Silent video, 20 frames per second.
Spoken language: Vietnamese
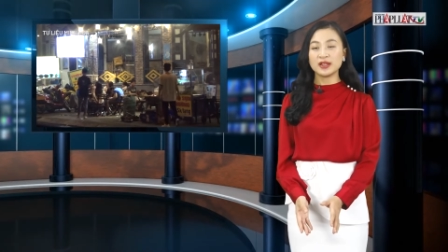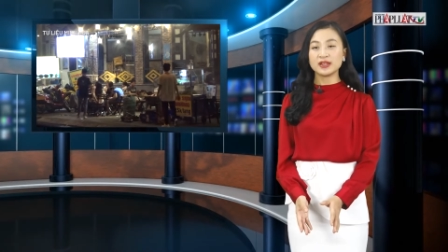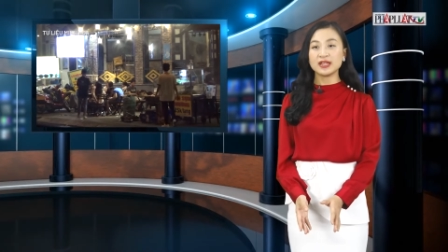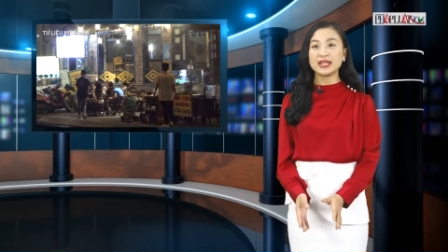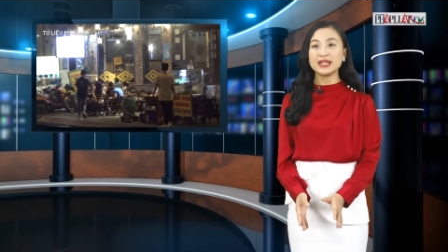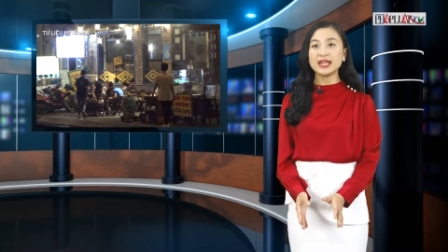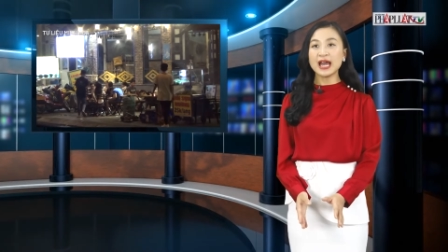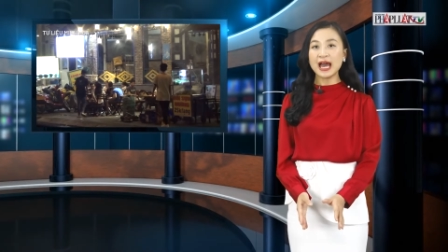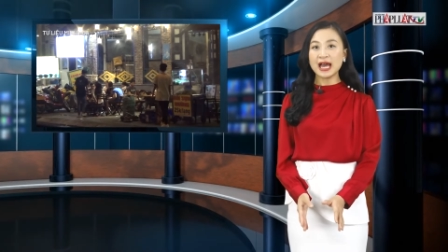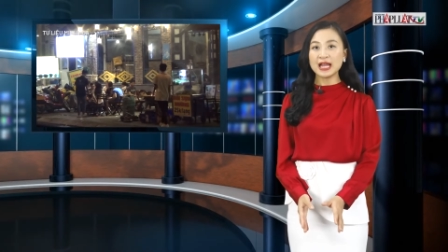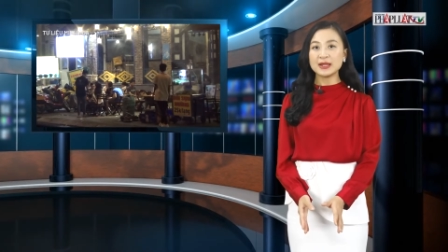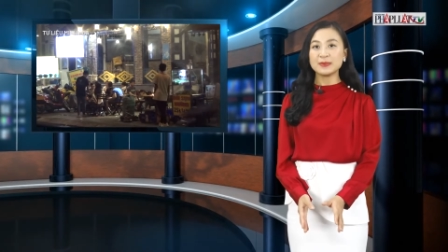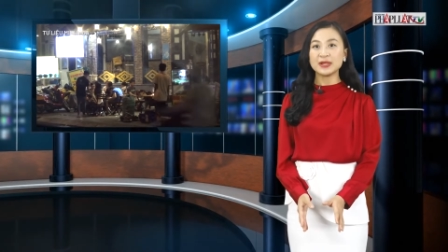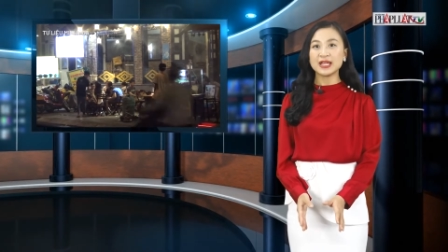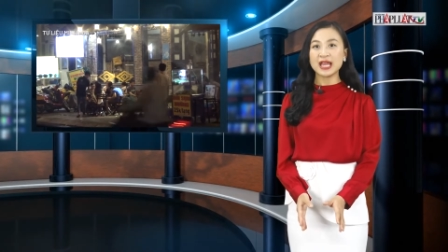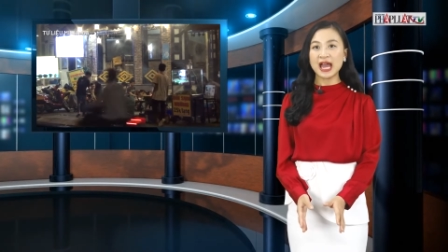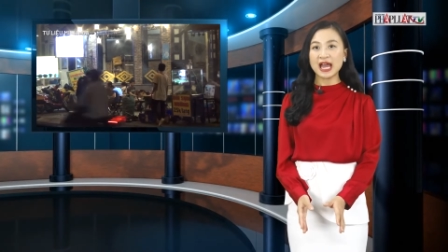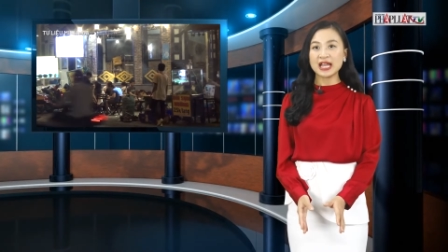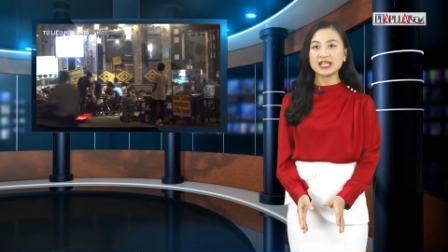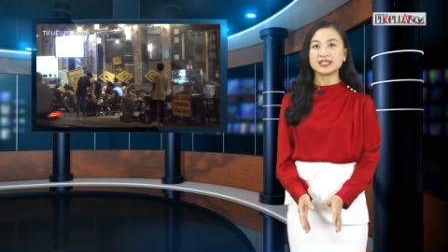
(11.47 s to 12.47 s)
đến hai
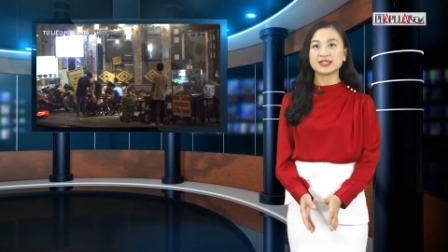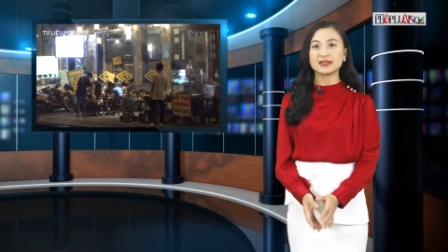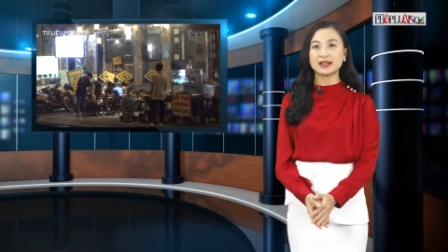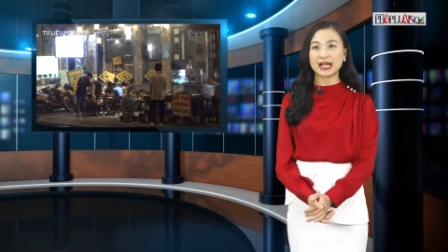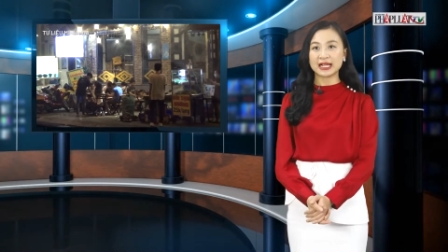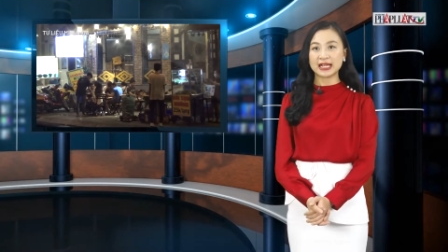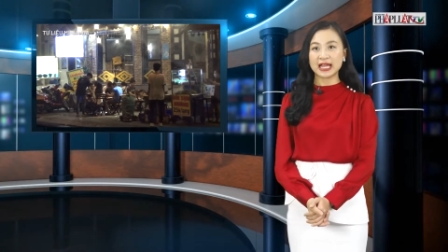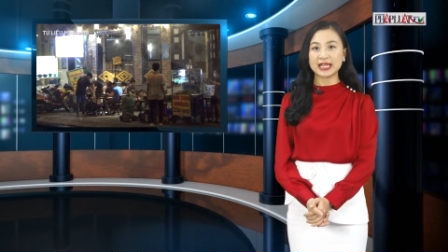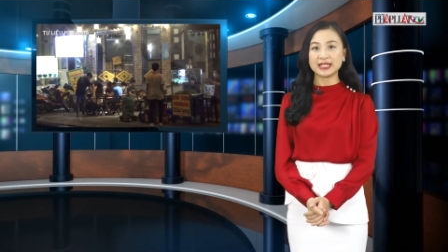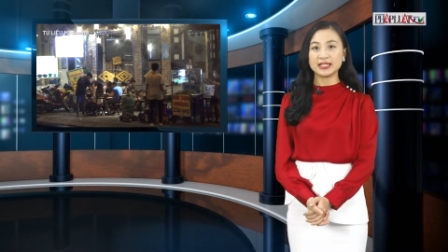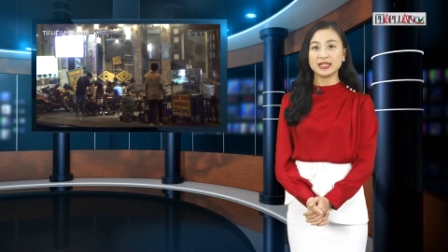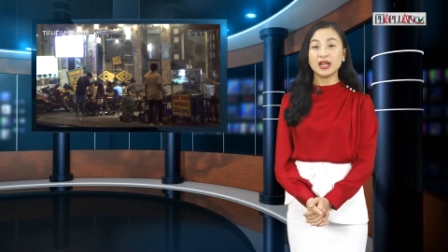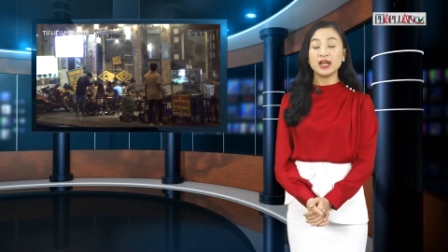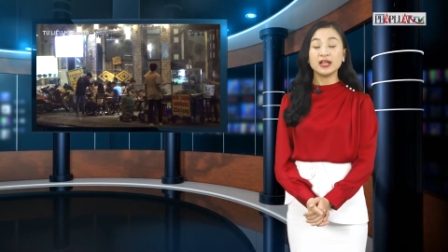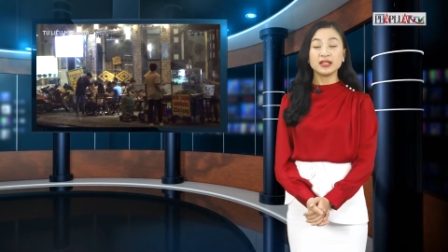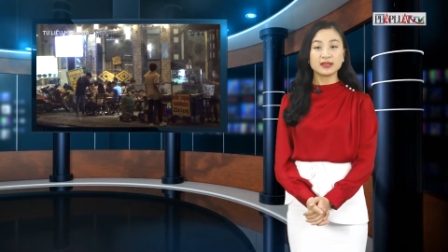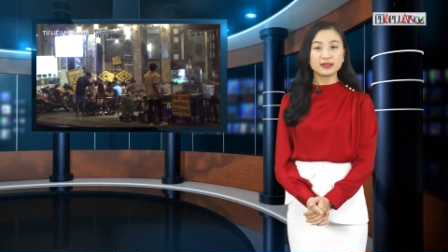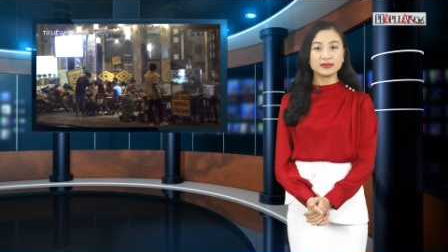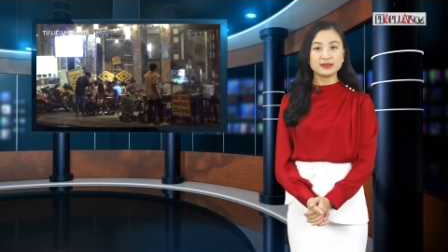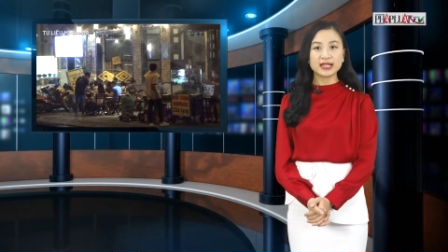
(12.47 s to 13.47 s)
mươi hai giờ hàng ngày
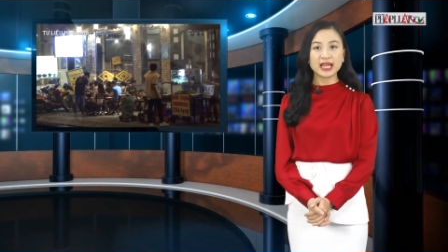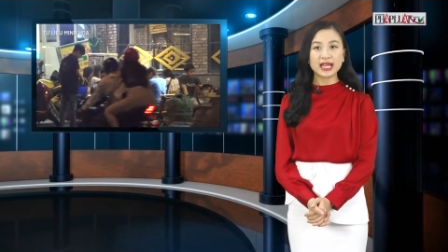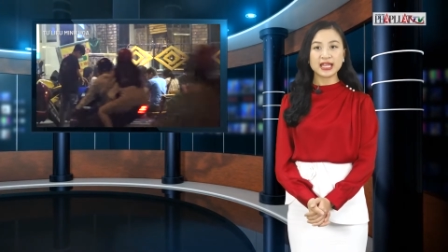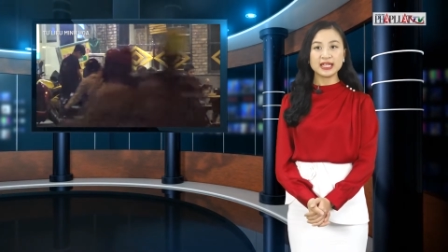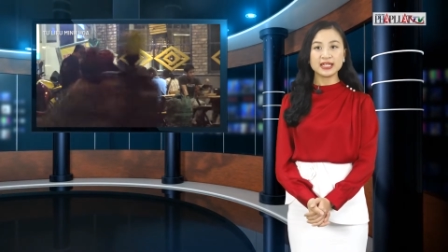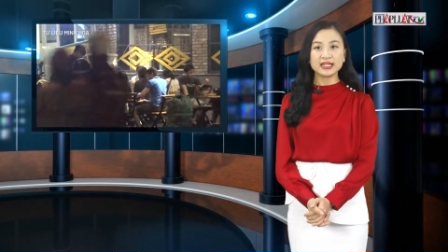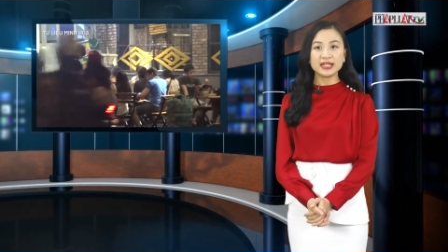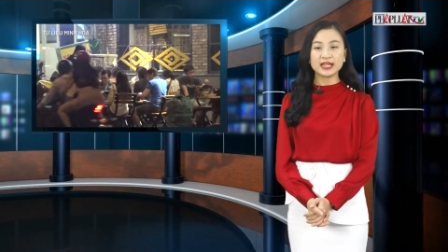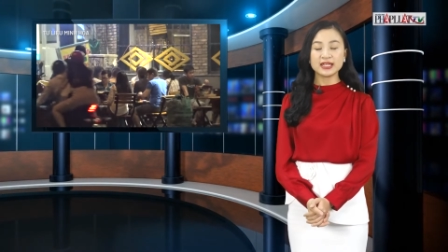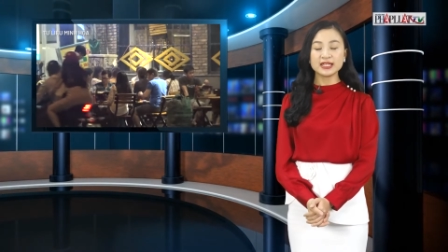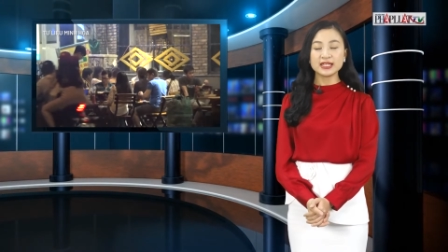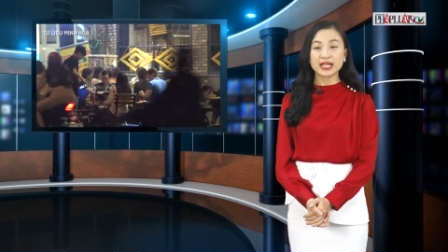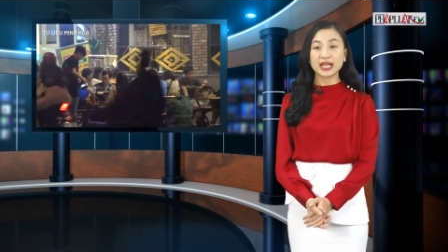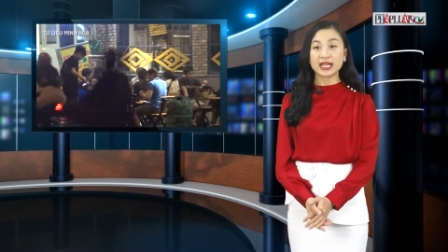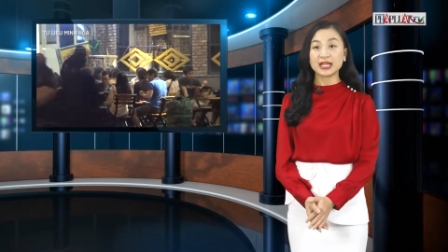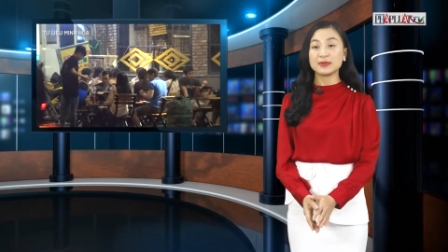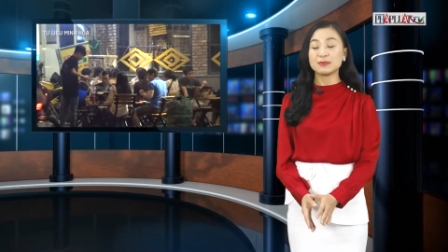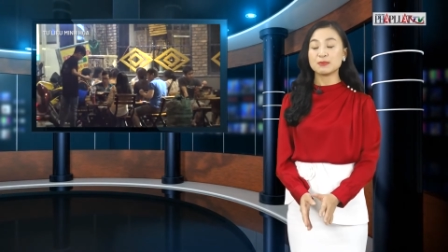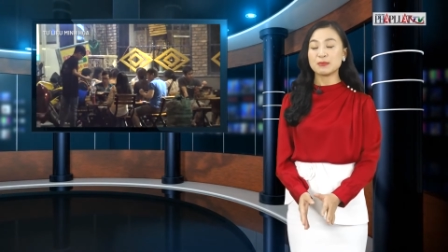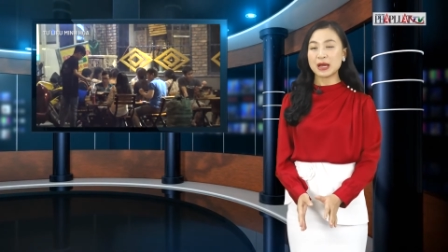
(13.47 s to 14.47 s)
từ nay đến
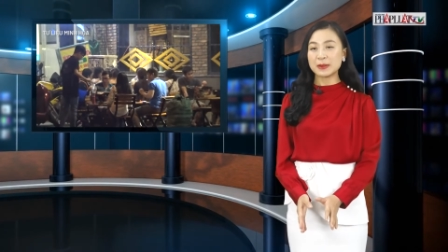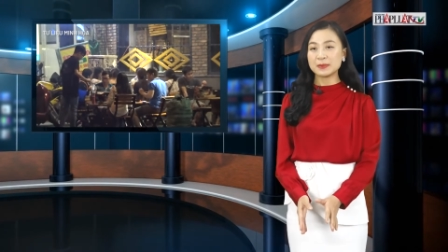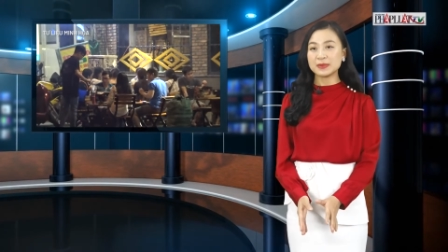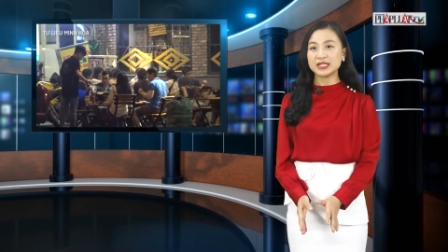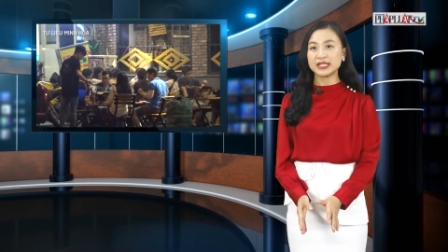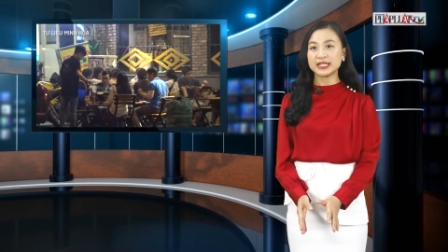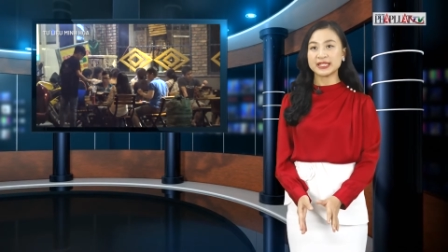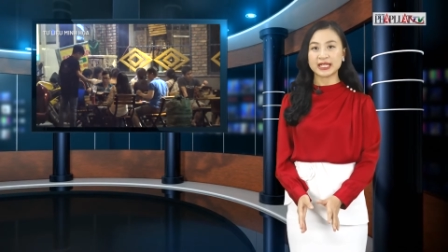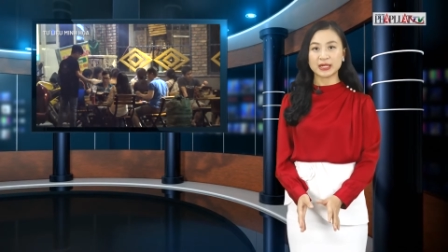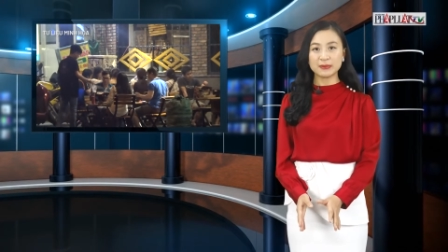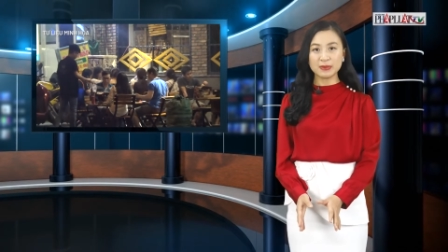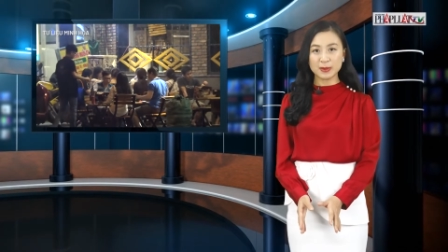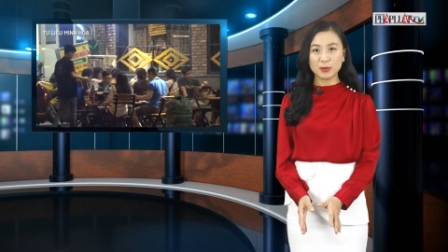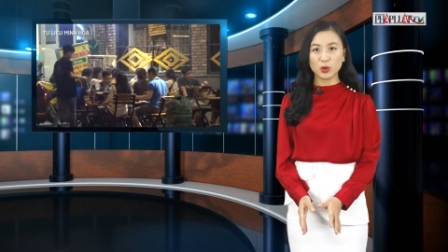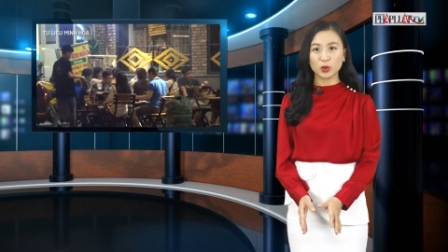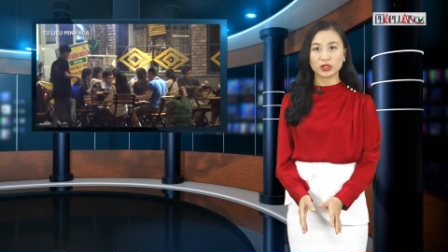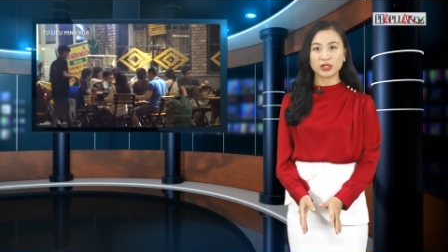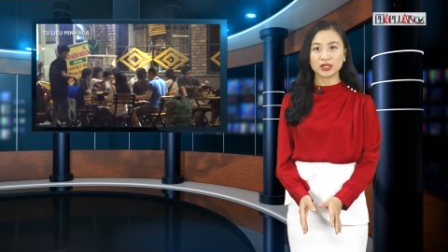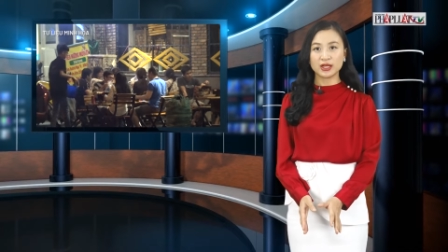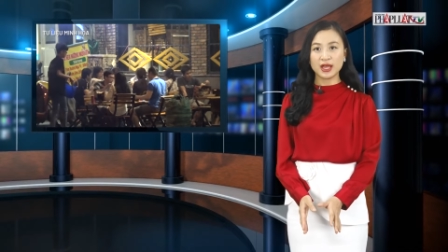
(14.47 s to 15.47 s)
ngày ba mươi tháng mười
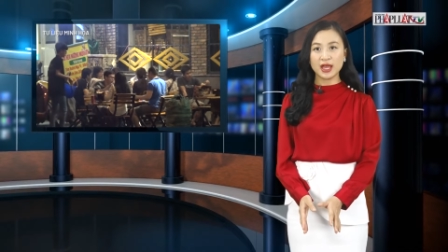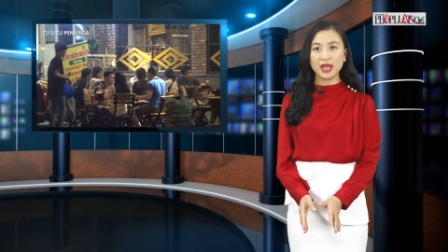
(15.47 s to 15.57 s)
một.